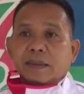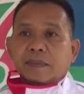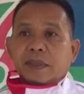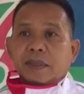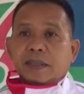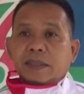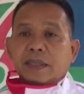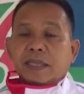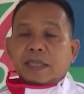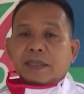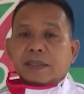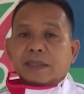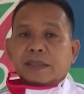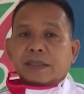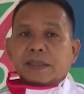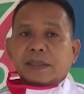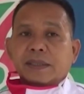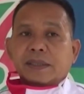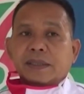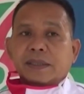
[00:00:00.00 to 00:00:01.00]
Yang jelas
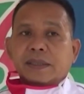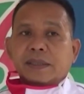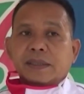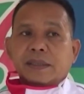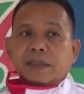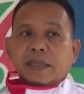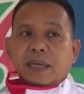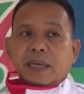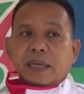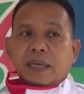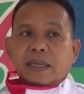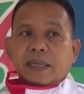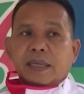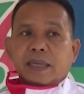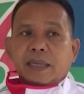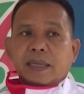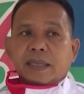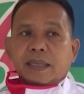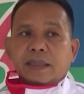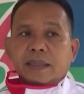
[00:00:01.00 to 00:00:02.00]

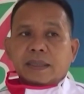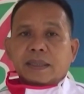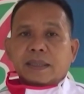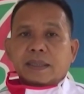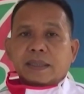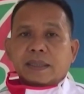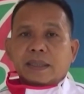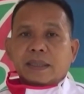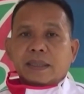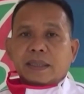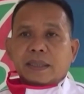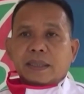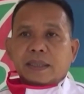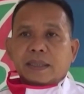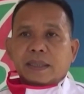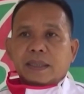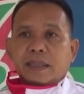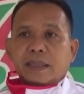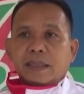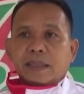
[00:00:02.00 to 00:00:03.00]
uh, di
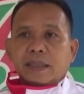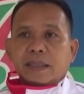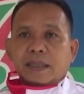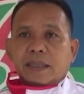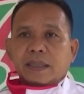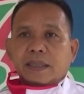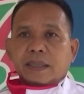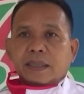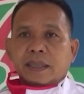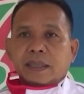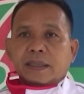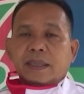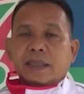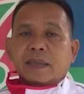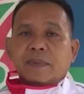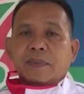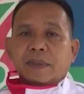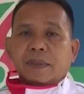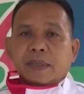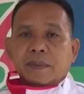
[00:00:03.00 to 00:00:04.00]
kita
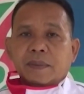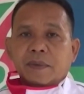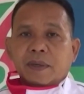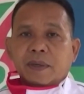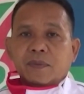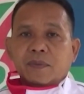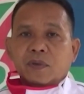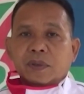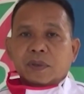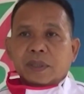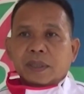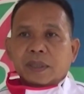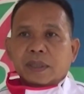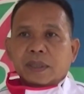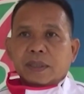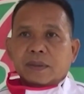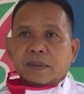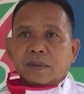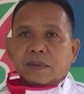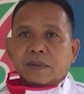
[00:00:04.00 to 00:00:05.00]
dapatkan barang bukti
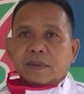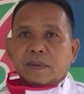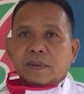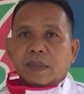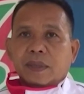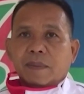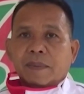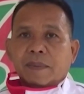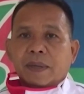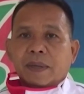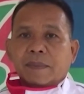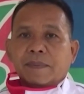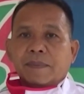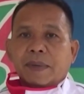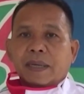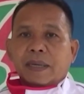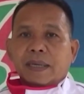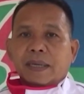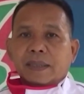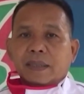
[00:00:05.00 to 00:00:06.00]
itu 8
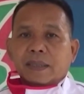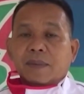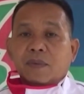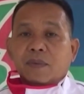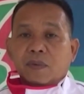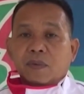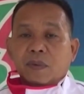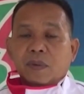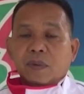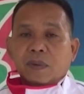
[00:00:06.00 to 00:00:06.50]
paket sabu